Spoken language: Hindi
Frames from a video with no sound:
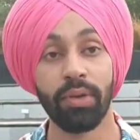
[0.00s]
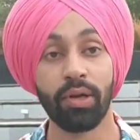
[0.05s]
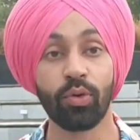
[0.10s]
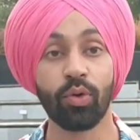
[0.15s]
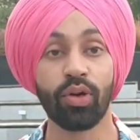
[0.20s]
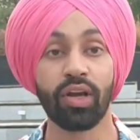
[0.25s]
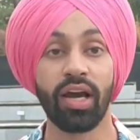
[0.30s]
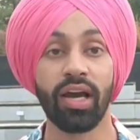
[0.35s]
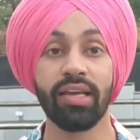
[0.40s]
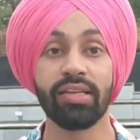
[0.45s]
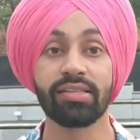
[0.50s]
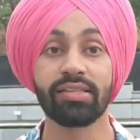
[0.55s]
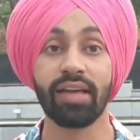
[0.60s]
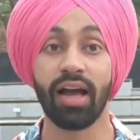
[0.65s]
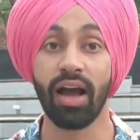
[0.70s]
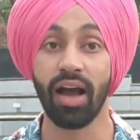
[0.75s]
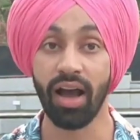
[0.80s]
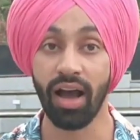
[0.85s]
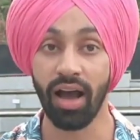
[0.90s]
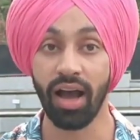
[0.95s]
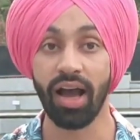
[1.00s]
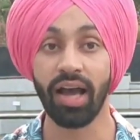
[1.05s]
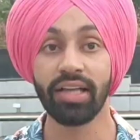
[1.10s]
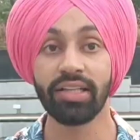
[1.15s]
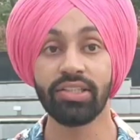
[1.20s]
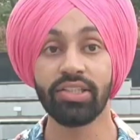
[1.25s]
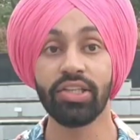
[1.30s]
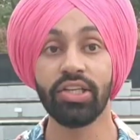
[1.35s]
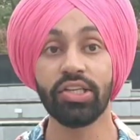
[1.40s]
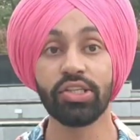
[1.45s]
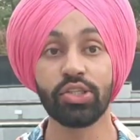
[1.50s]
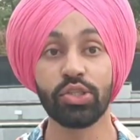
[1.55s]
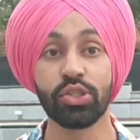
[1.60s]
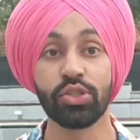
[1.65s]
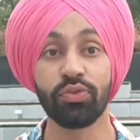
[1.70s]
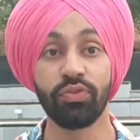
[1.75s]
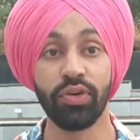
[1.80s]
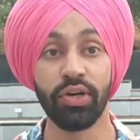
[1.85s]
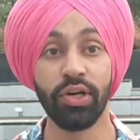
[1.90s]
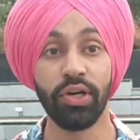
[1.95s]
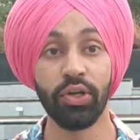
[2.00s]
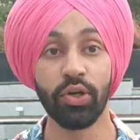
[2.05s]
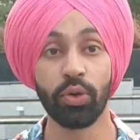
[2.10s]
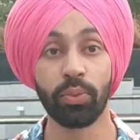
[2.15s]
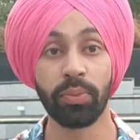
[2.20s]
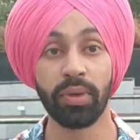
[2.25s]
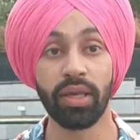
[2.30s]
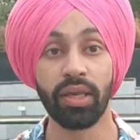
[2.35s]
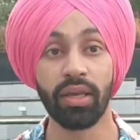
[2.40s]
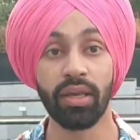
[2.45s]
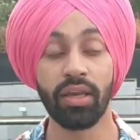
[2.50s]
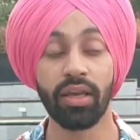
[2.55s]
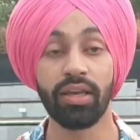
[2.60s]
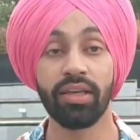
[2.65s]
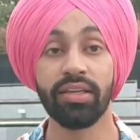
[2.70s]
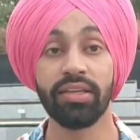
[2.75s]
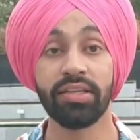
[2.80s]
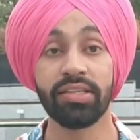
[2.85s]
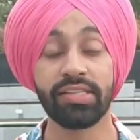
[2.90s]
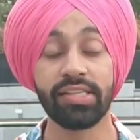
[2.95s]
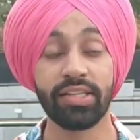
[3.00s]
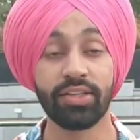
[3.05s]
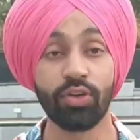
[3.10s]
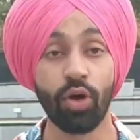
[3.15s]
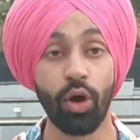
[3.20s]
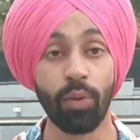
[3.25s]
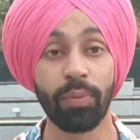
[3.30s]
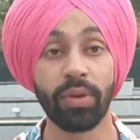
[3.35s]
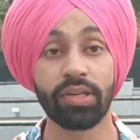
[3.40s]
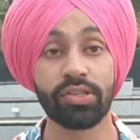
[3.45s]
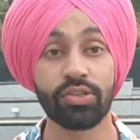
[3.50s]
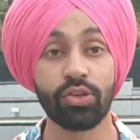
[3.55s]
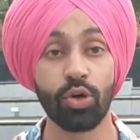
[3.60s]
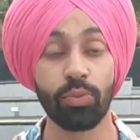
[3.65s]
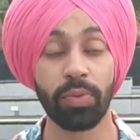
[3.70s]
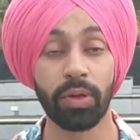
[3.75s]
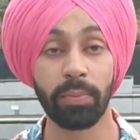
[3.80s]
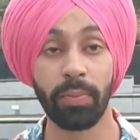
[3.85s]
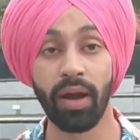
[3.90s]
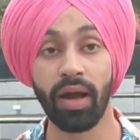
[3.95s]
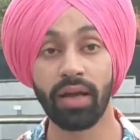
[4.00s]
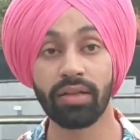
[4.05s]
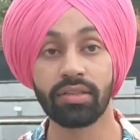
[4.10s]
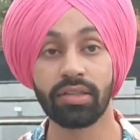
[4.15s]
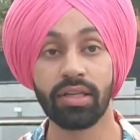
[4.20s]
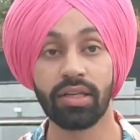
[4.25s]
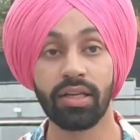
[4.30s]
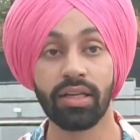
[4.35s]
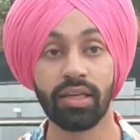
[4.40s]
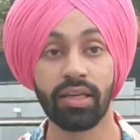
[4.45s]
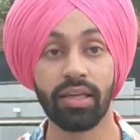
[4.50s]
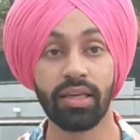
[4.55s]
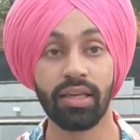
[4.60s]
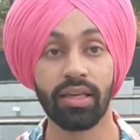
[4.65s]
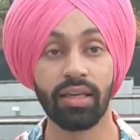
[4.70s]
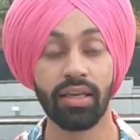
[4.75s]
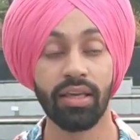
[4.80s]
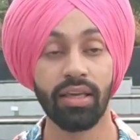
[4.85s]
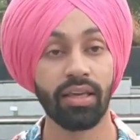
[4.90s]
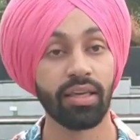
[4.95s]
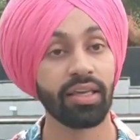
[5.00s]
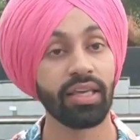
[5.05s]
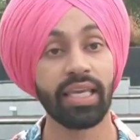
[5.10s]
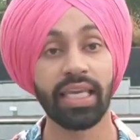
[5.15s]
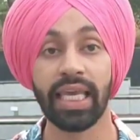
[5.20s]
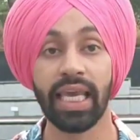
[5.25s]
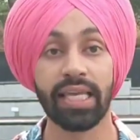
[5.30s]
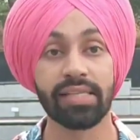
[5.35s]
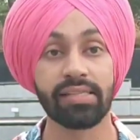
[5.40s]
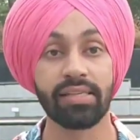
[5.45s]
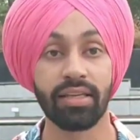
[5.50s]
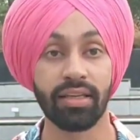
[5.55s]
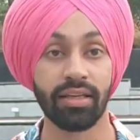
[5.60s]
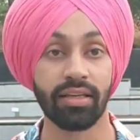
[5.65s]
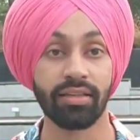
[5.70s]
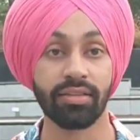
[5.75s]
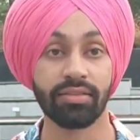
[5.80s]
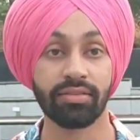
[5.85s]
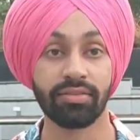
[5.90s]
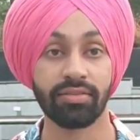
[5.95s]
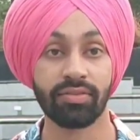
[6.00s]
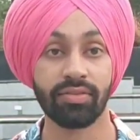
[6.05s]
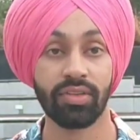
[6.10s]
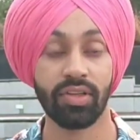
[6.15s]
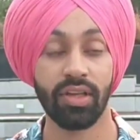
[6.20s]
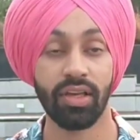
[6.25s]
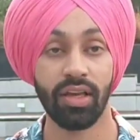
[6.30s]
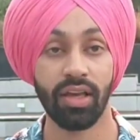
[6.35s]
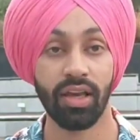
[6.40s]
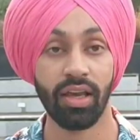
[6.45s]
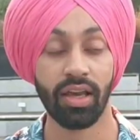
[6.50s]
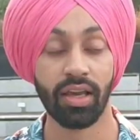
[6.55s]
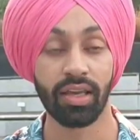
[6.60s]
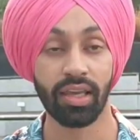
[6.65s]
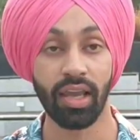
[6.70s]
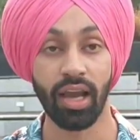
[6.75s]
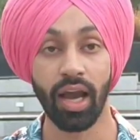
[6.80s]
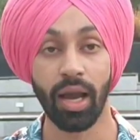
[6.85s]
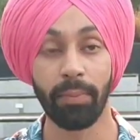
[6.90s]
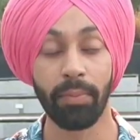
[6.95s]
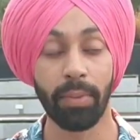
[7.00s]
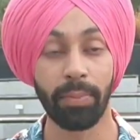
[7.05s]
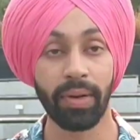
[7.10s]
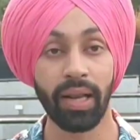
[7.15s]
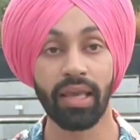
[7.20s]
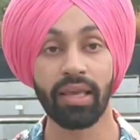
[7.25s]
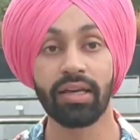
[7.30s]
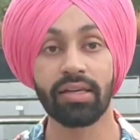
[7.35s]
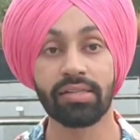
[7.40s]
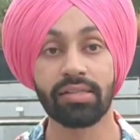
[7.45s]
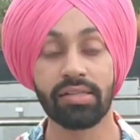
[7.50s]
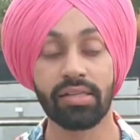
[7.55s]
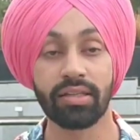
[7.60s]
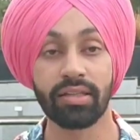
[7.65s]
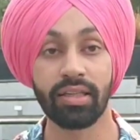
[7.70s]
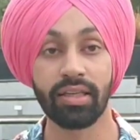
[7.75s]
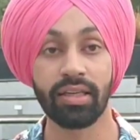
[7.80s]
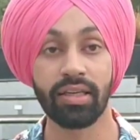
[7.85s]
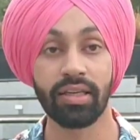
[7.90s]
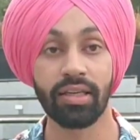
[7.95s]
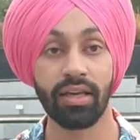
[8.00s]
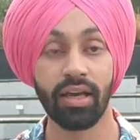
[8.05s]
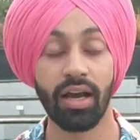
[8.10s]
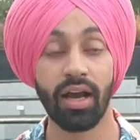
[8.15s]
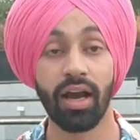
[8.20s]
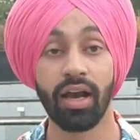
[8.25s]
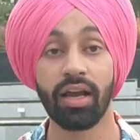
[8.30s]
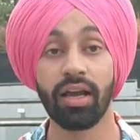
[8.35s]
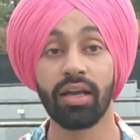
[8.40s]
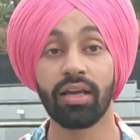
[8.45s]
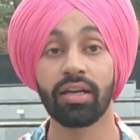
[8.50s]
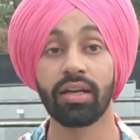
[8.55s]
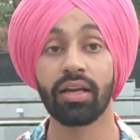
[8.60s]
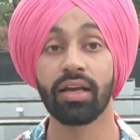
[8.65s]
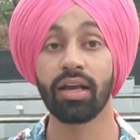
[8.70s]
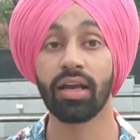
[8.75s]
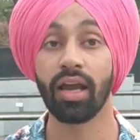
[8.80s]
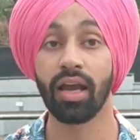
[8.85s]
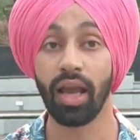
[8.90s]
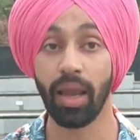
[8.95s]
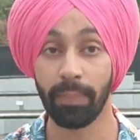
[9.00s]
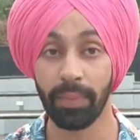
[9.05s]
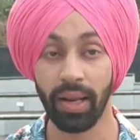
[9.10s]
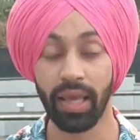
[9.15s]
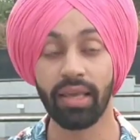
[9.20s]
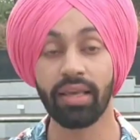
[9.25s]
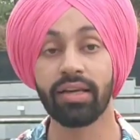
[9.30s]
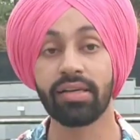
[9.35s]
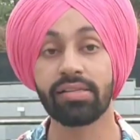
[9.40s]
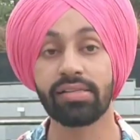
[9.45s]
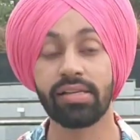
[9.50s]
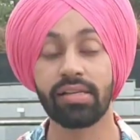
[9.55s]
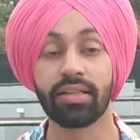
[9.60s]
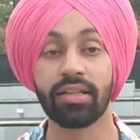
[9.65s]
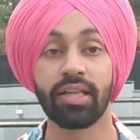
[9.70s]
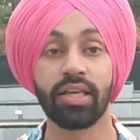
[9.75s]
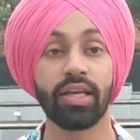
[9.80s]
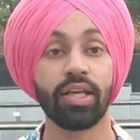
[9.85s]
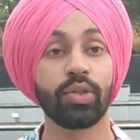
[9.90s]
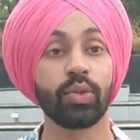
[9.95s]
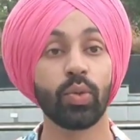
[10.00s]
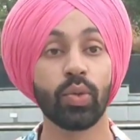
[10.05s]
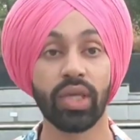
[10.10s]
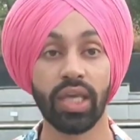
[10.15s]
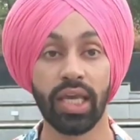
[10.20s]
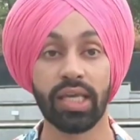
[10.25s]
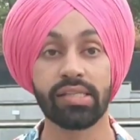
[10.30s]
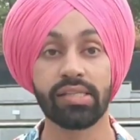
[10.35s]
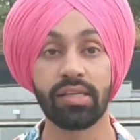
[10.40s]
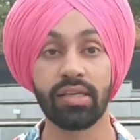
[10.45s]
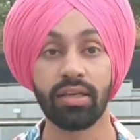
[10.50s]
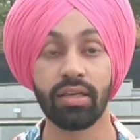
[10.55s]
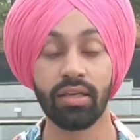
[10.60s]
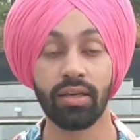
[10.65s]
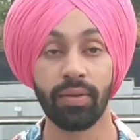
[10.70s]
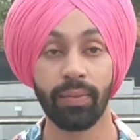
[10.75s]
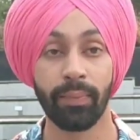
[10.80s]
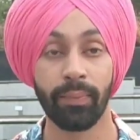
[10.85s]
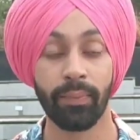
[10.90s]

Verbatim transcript: बिल्कुल गाइज आज इस वीडियो में इसी टॉपिक्स के ऊपर बात करेंगे कि कैसे क्या हम अप्लाई कर सकते हैं अगर अप्लाई कर सकते हैं तो कैसे